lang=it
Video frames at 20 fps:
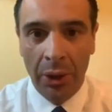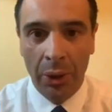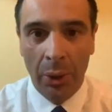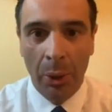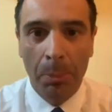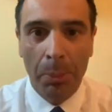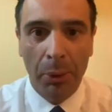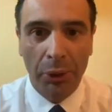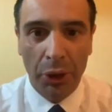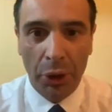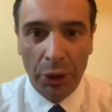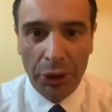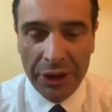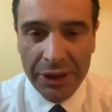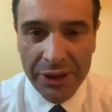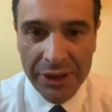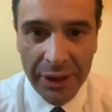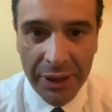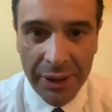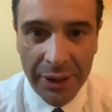Un po' di
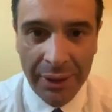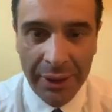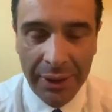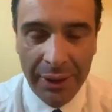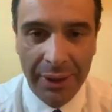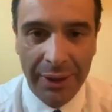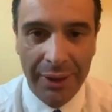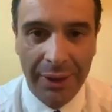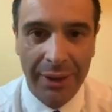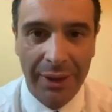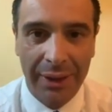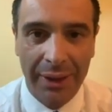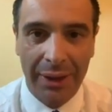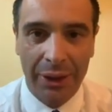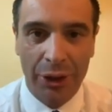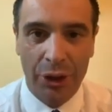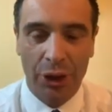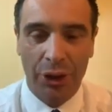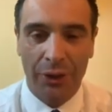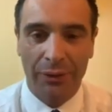notizie eh,
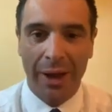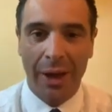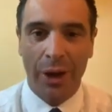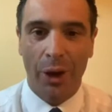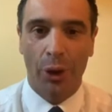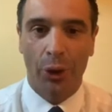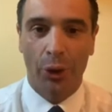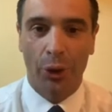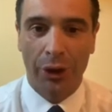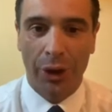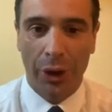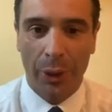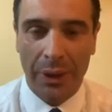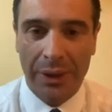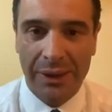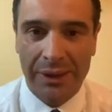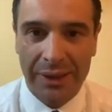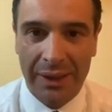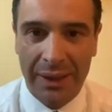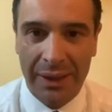che ci vengono da
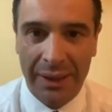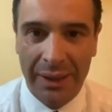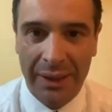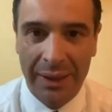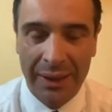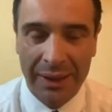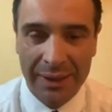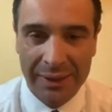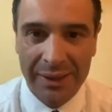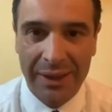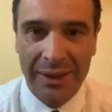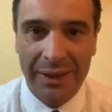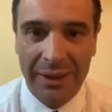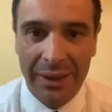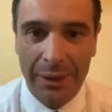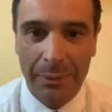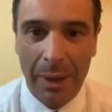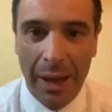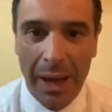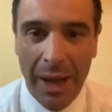questa
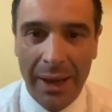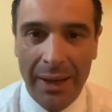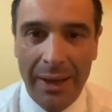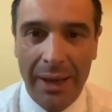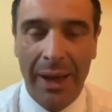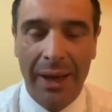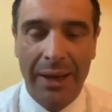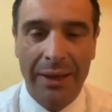settimana,